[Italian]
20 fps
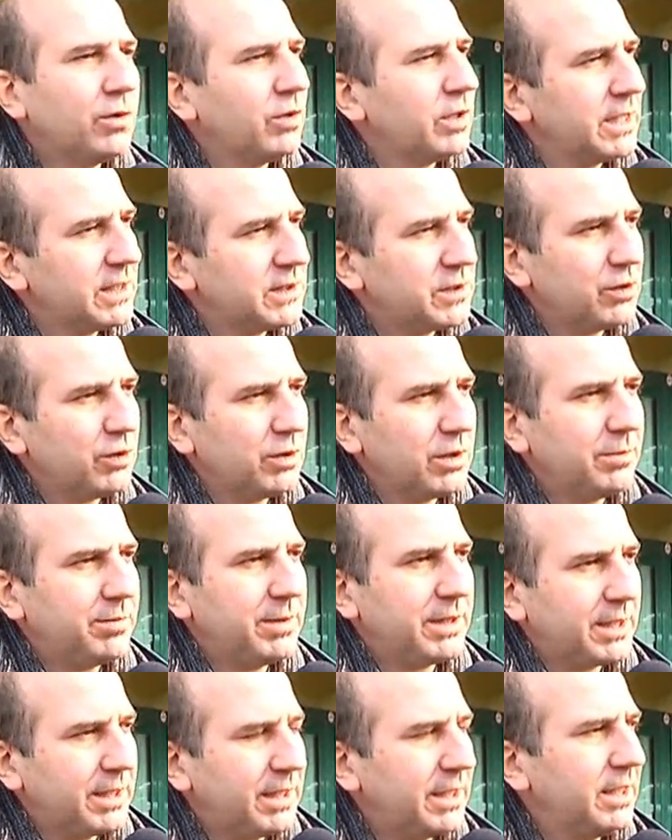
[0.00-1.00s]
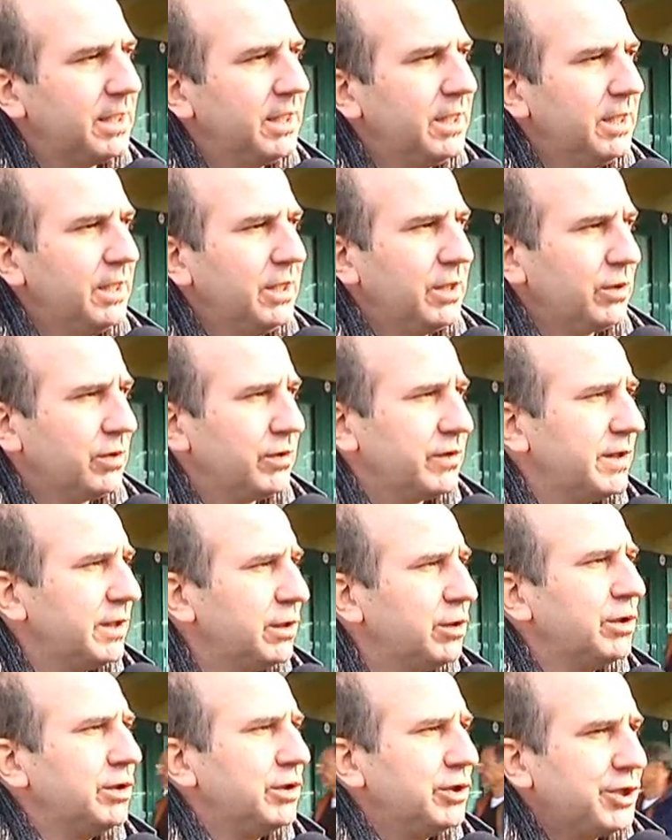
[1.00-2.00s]
occasione perché così
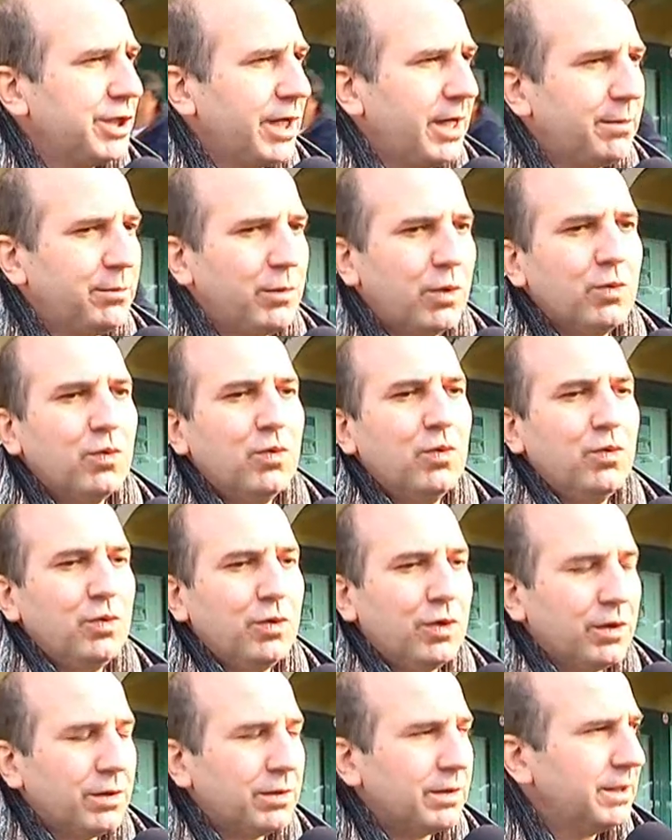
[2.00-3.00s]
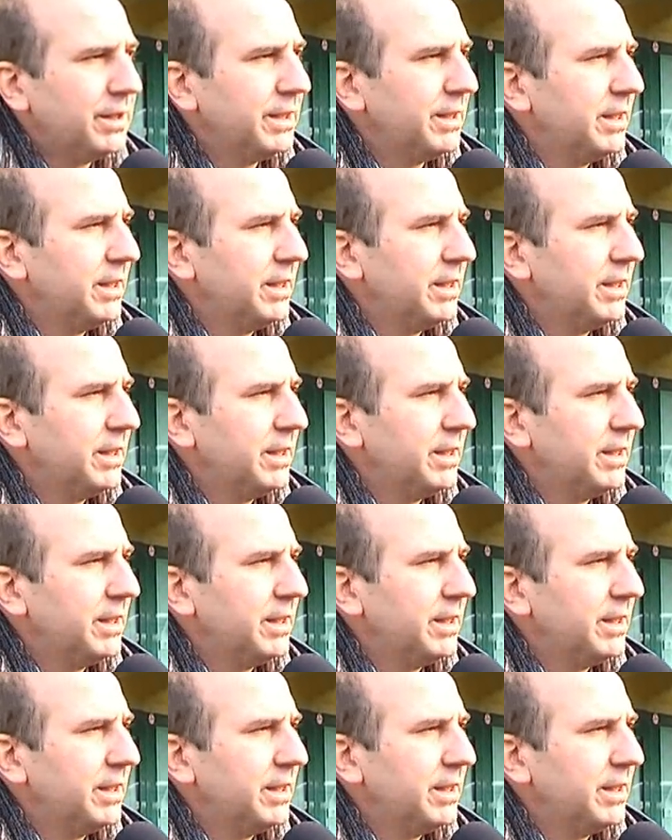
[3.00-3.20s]
noi diciamo, uno,